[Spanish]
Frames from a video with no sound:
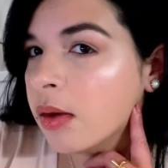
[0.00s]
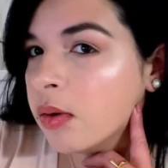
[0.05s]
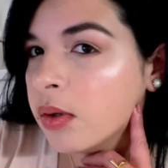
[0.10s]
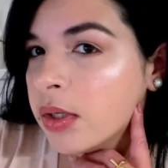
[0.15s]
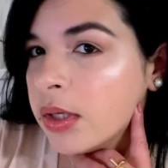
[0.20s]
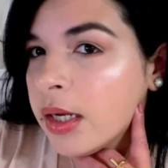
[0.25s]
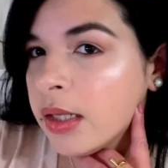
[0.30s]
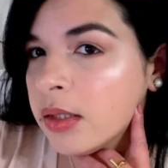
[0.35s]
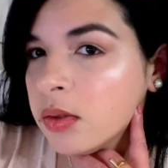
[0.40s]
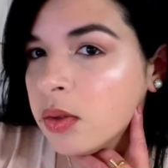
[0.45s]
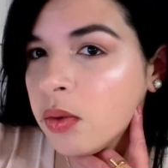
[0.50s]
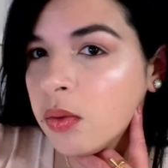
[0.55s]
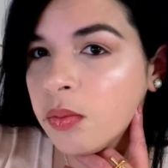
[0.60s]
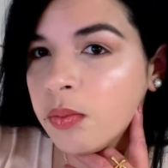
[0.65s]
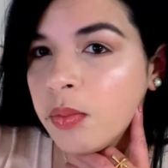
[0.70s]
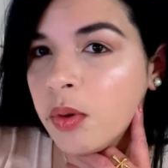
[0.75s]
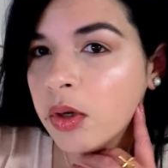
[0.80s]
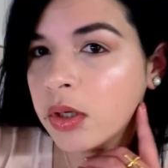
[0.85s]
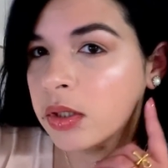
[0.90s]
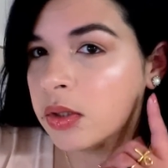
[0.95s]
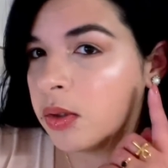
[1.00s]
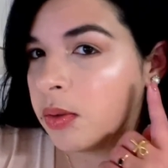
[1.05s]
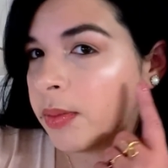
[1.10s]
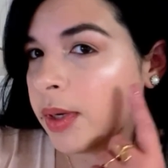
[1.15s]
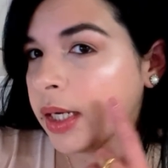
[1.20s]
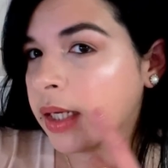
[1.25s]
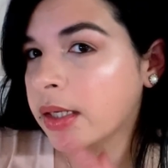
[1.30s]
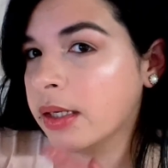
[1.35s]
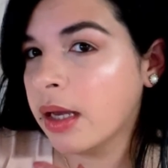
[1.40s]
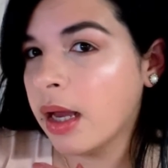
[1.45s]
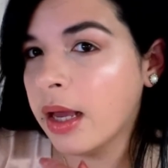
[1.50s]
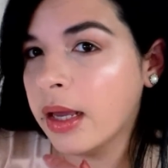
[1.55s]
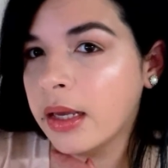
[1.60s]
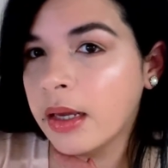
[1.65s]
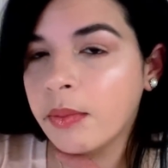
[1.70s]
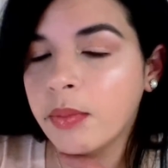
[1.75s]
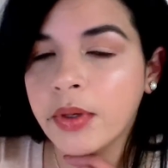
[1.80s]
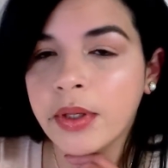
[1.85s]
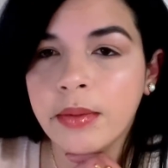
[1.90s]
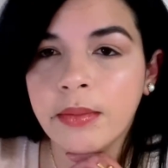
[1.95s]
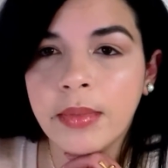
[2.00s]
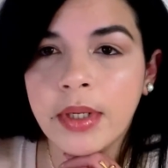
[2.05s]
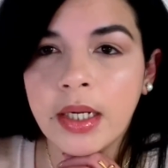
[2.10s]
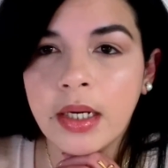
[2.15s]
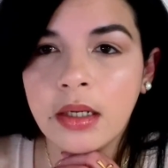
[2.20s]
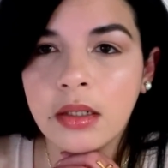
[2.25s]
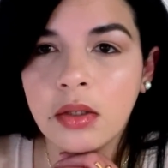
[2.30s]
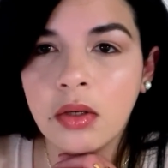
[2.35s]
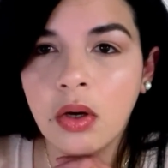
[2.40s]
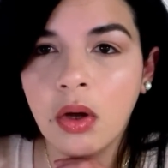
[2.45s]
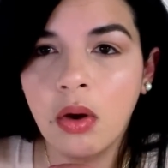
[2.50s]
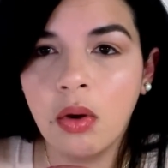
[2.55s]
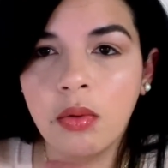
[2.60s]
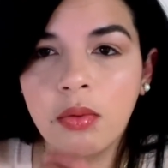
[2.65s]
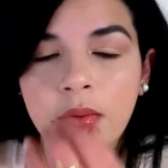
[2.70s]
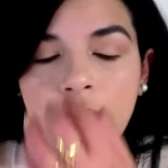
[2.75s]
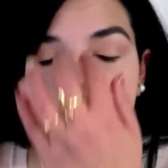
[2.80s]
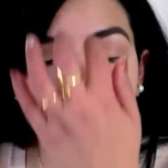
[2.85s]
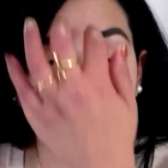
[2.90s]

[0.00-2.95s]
Hoy ando con un poquito de maquillaje, ya pueden ver el glow